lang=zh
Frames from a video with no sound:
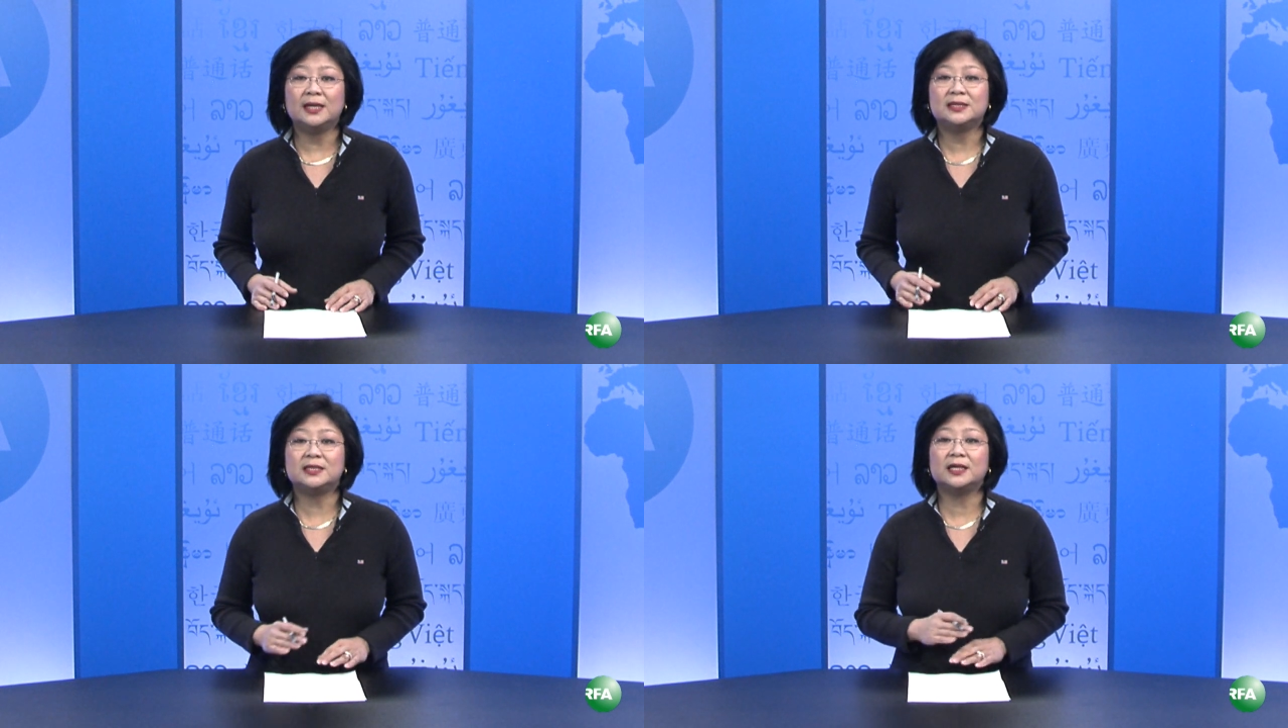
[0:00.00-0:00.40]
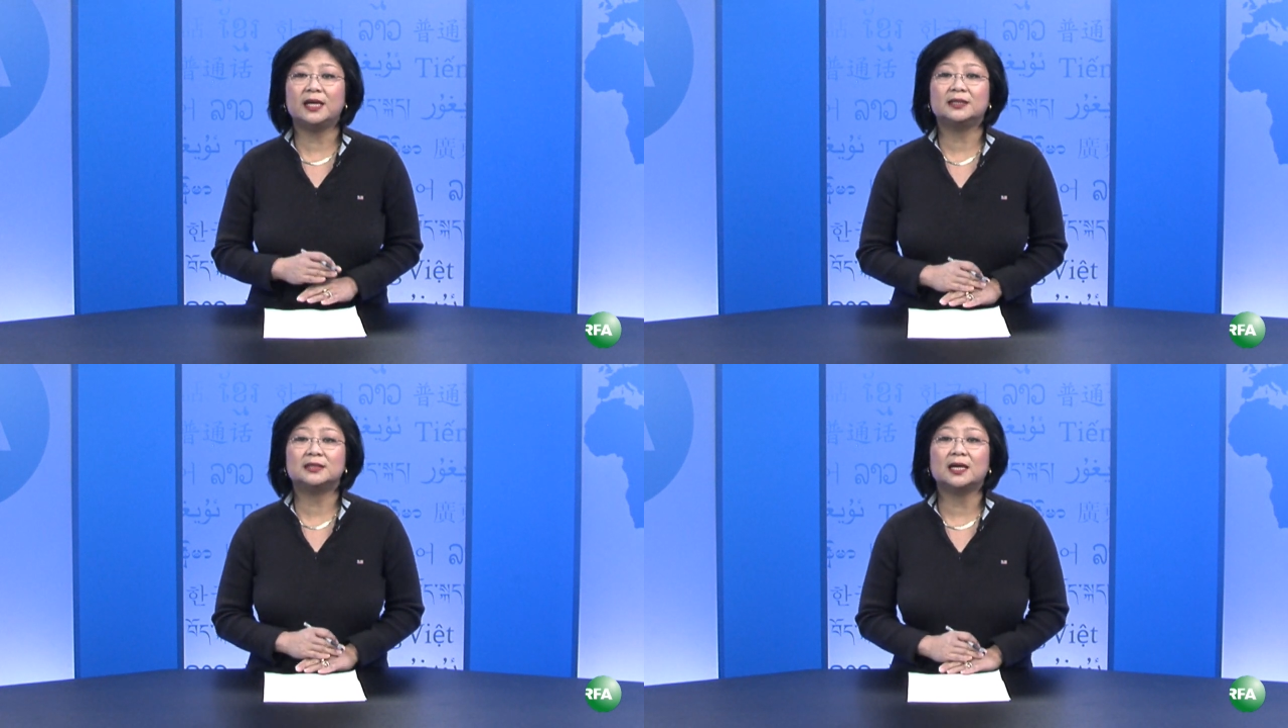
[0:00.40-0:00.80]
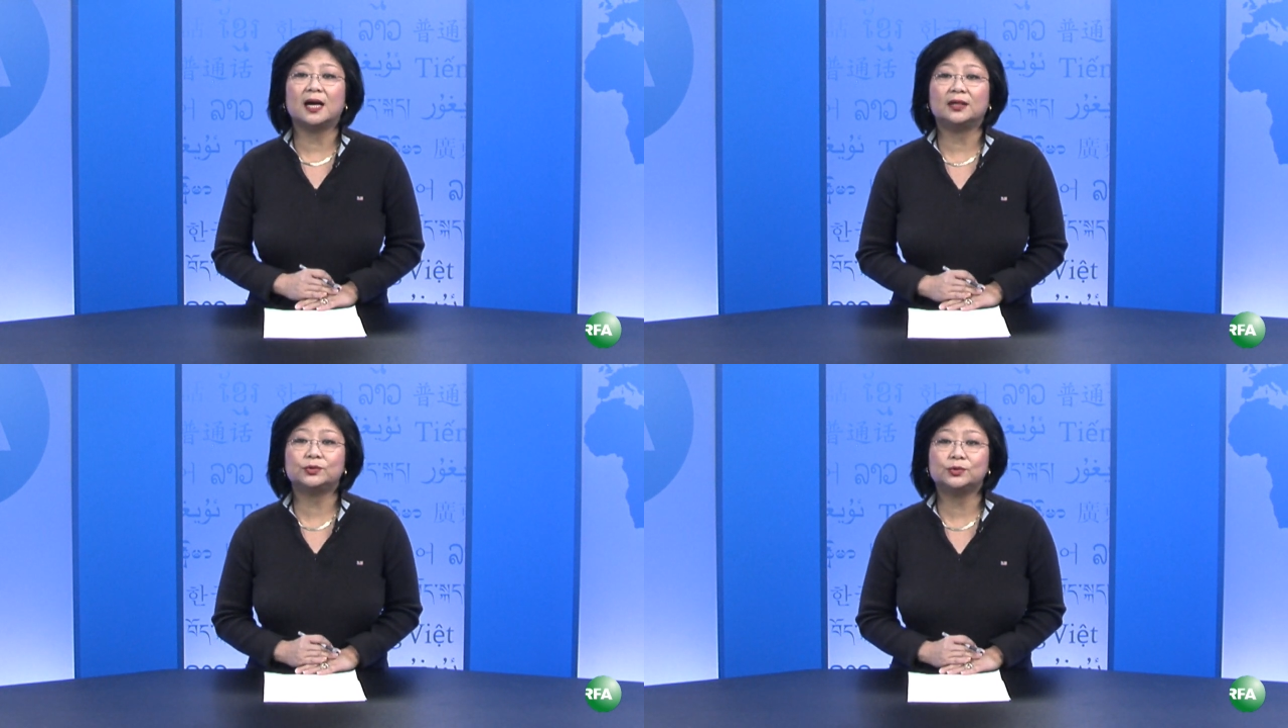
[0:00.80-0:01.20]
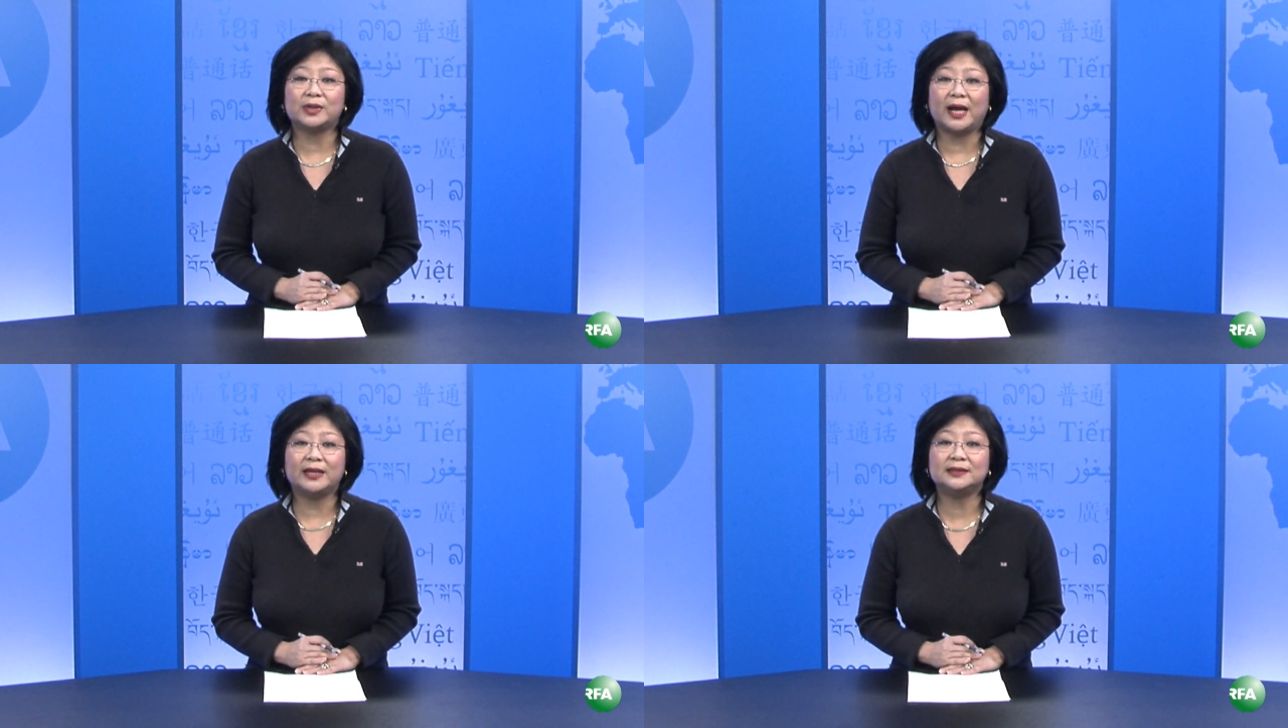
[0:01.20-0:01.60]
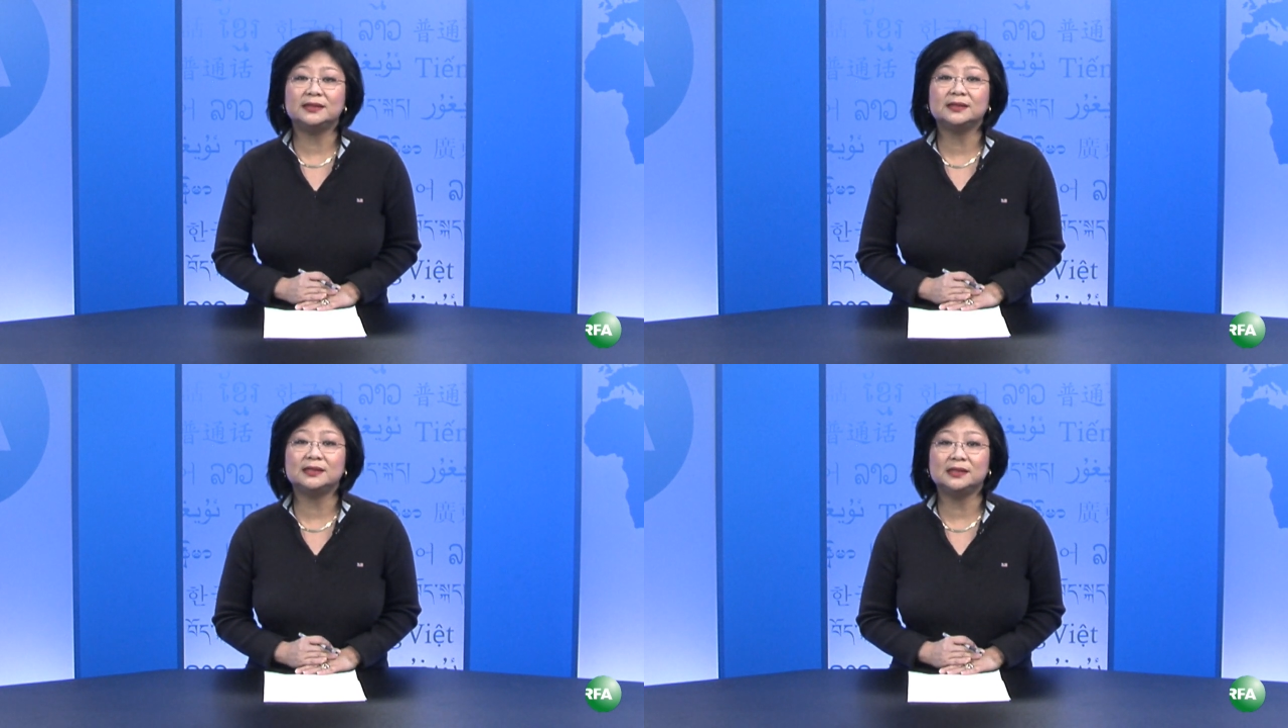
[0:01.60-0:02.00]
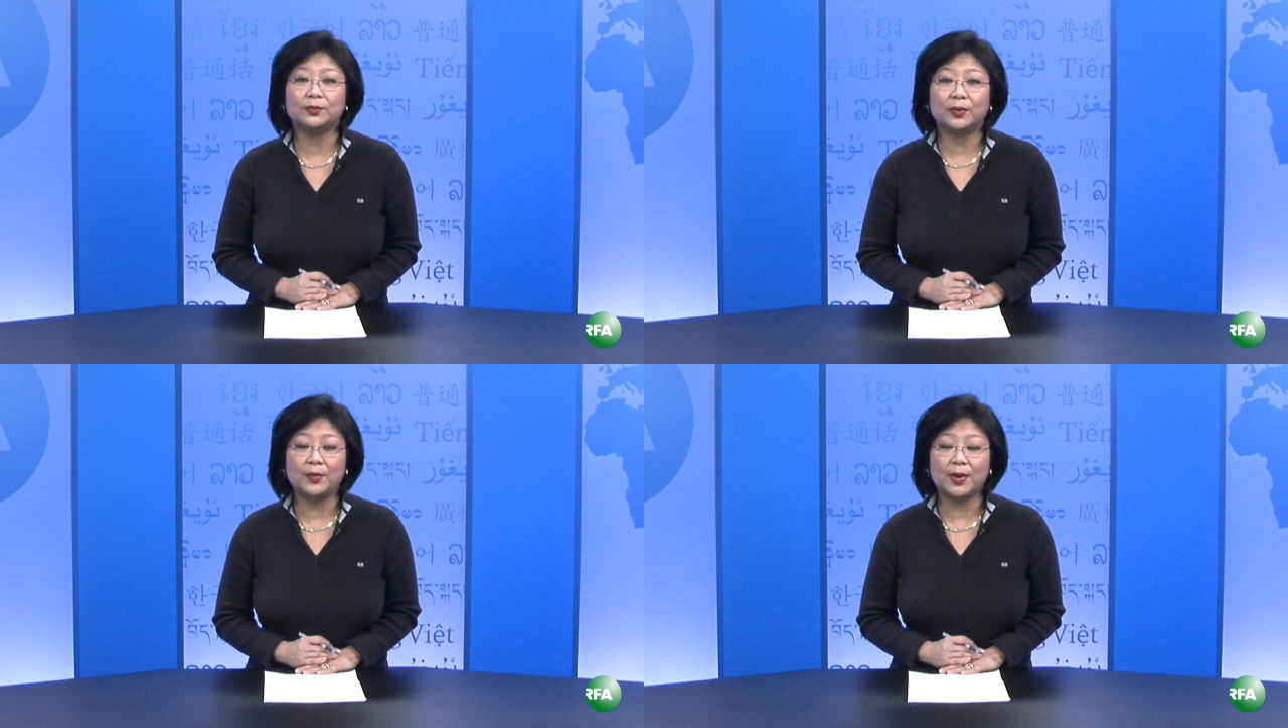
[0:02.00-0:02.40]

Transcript: 新任香港驻台经济文